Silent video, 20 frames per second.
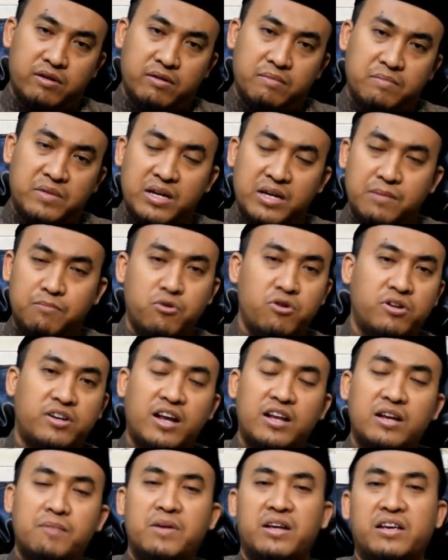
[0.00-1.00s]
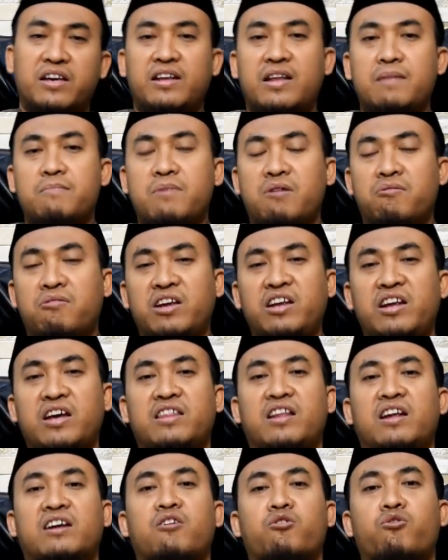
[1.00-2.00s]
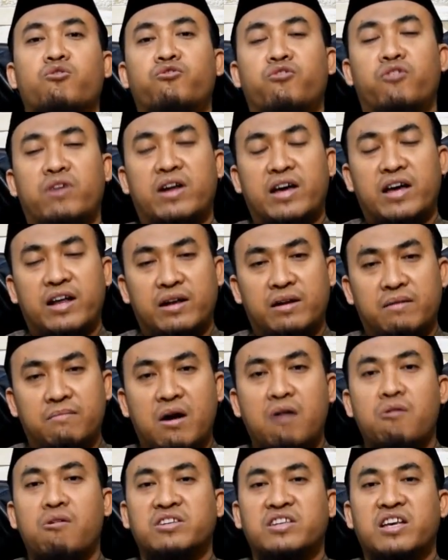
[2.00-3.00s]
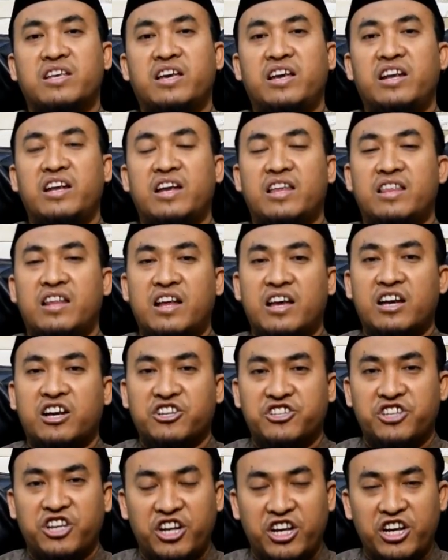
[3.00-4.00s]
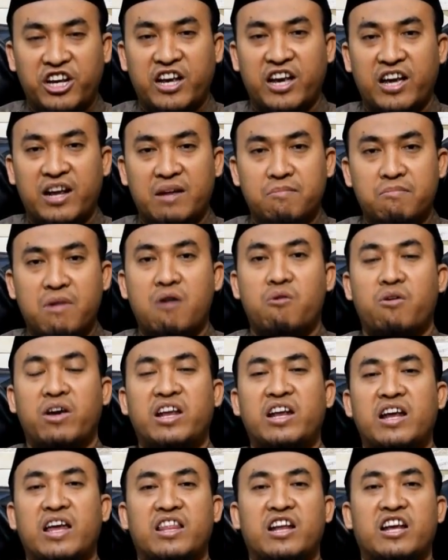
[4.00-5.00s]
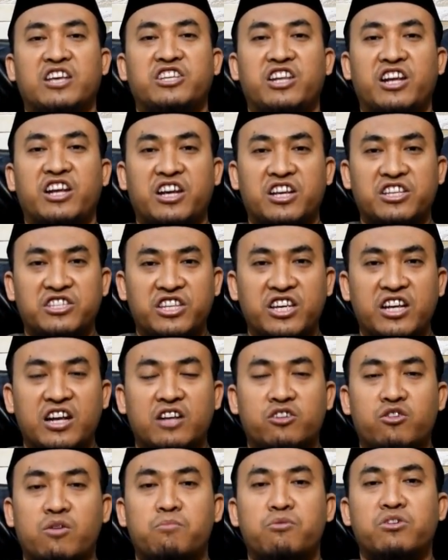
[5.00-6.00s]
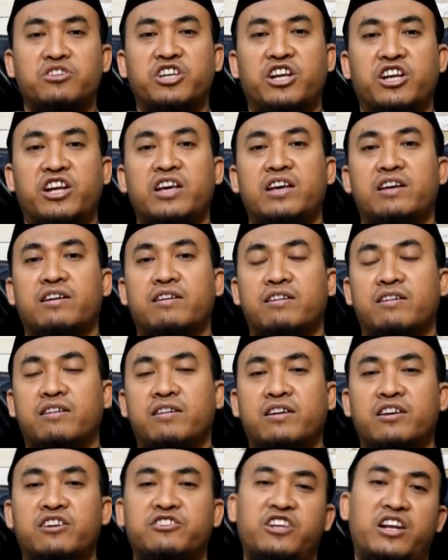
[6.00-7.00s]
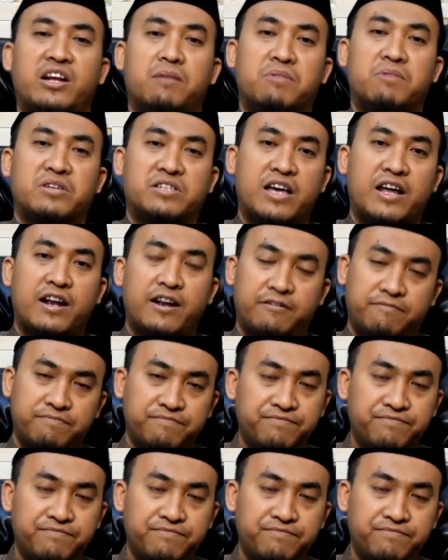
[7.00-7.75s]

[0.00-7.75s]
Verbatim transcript: eh, menyebutkan kepada kita bahwa ini adalah kekufuran, bahwasanya ini adalah kesyirikan, bahwa ini adalah syirik kecil ataupun syirik syirik besar.